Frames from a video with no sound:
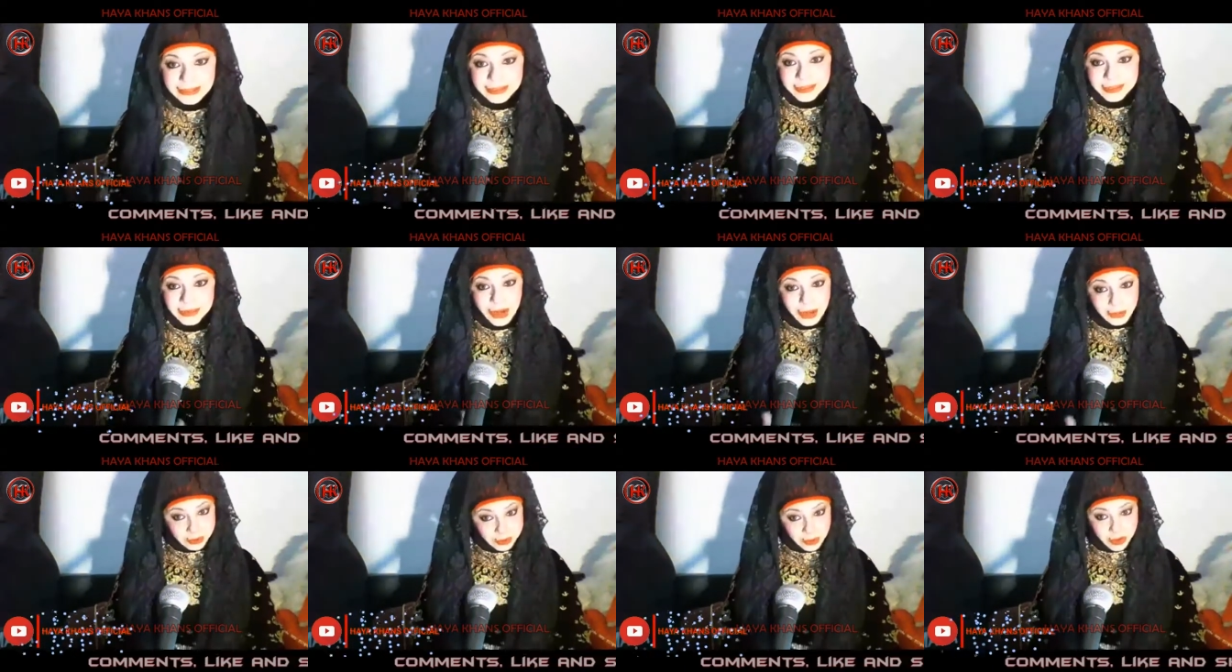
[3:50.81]
तो
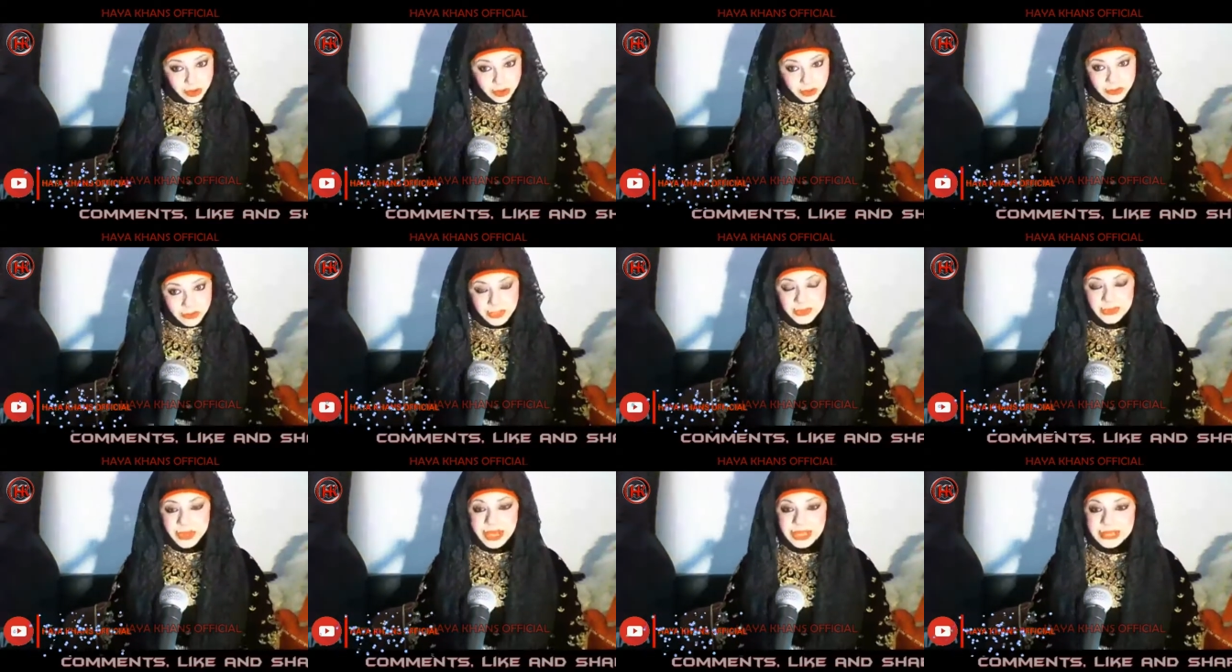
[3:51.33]
आप सॉन्ग भी
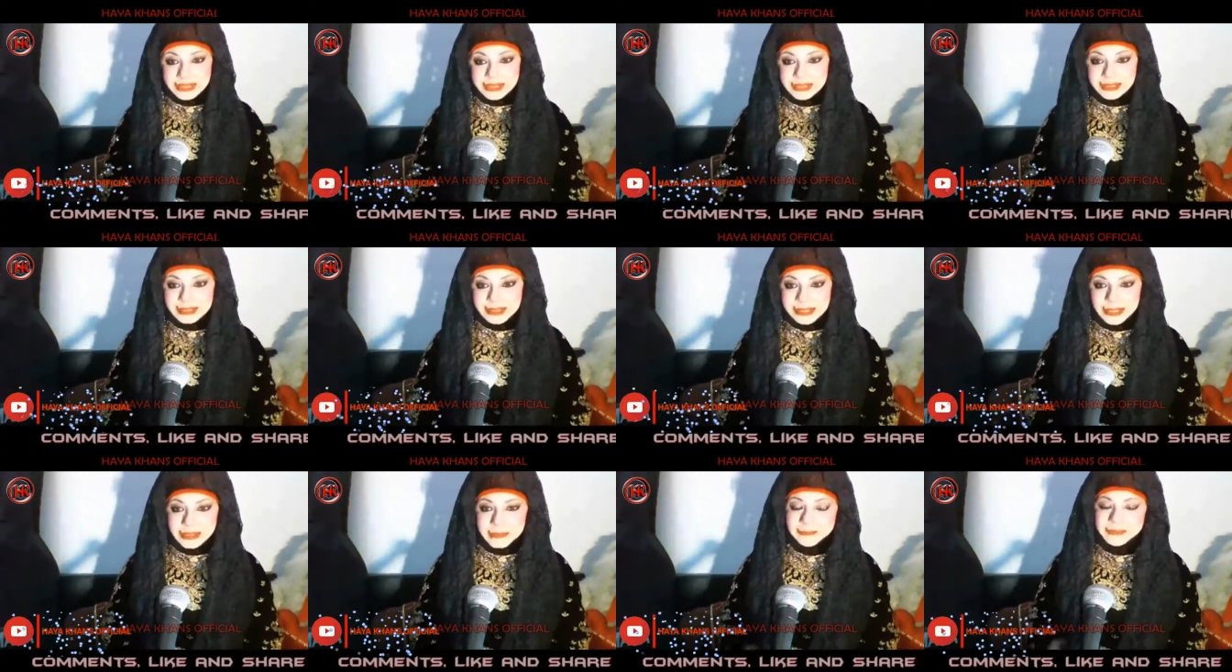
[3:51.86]
सुना
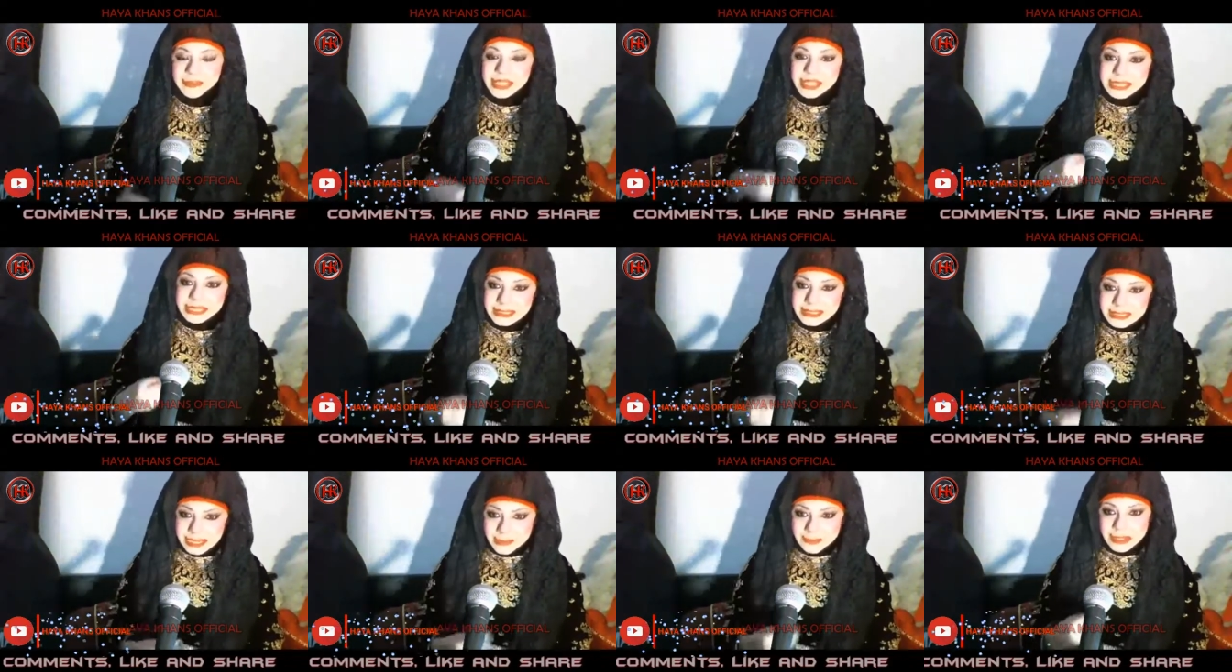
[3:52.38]
सकते हैं
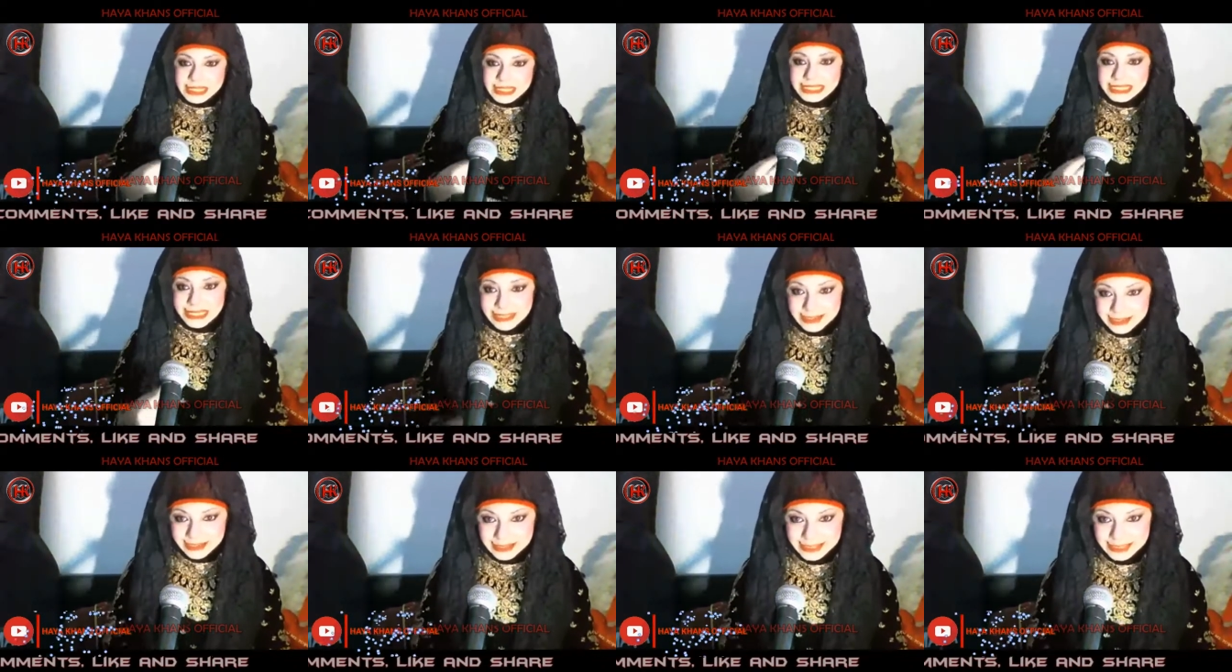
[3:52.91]
जितने भी
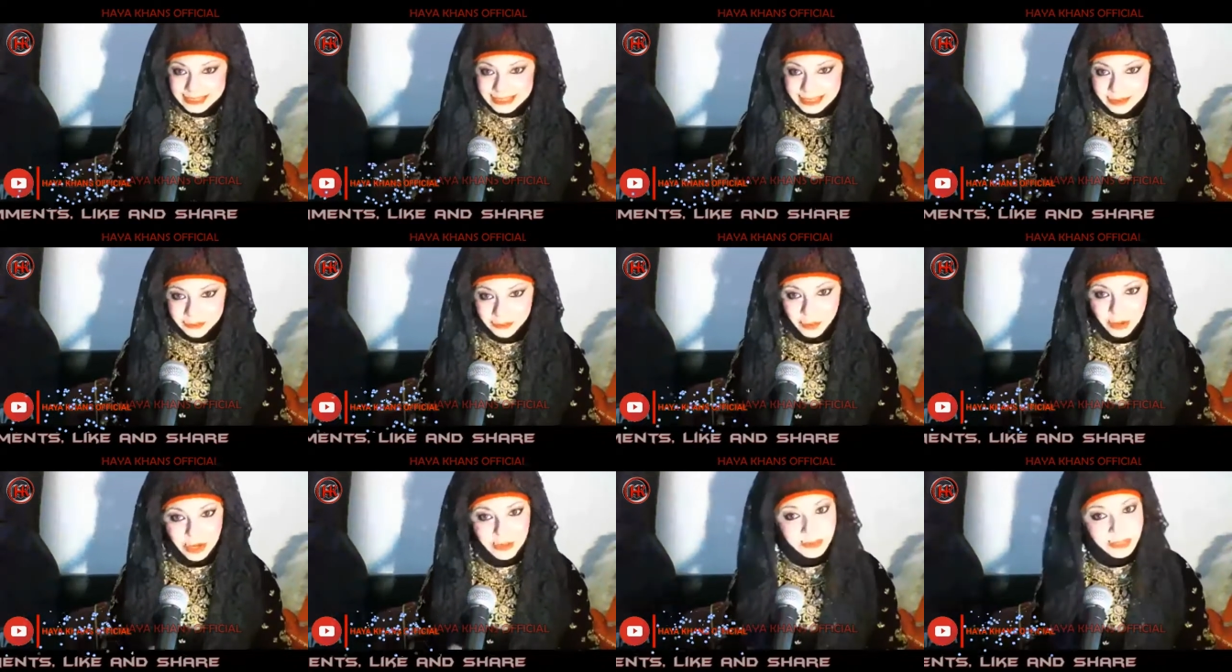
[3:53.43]
सिंगर्स हैं
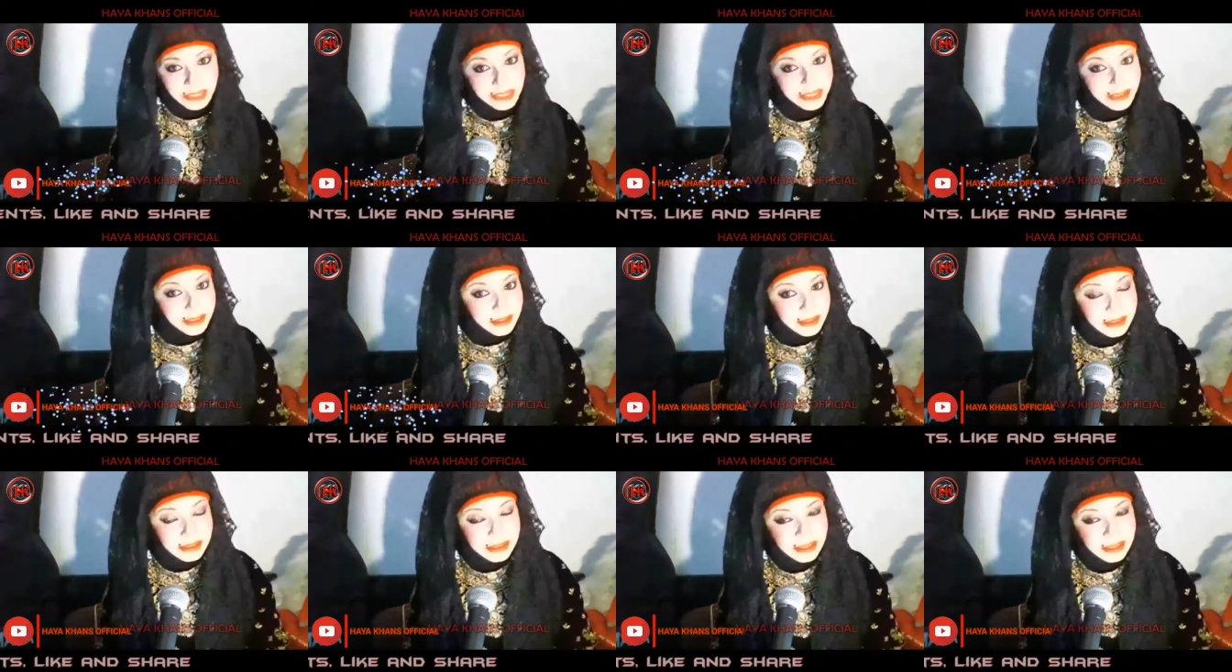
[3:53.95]
वो हमें